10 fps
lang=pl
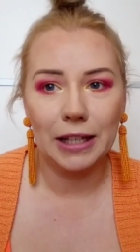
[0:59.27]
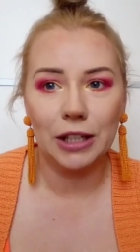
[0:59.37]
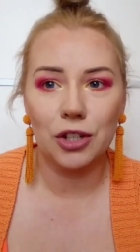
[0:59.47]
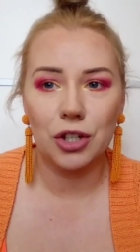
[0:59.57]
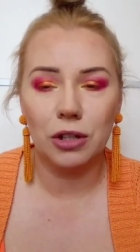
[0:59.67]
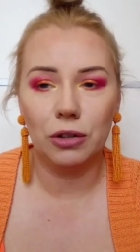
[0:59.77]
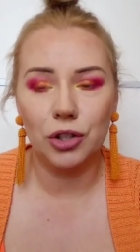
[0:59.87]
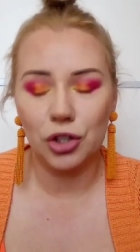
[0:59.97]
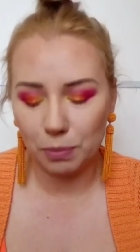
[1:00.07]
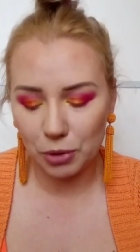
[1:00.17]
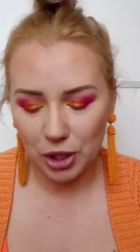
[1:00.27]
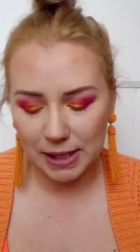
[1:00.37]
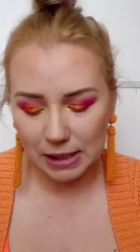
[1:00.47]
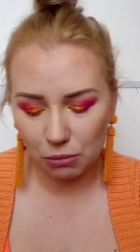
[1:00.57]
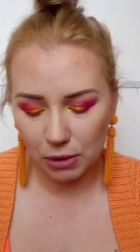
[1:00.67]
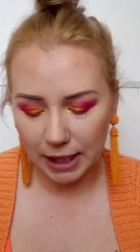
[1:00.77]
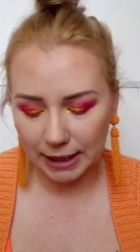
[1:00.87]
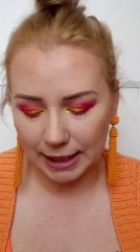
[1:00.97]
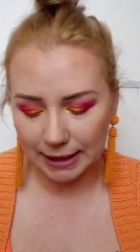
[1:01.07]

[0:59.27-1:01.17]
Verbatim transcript: jeszcze doliczyć przesyłkę i tak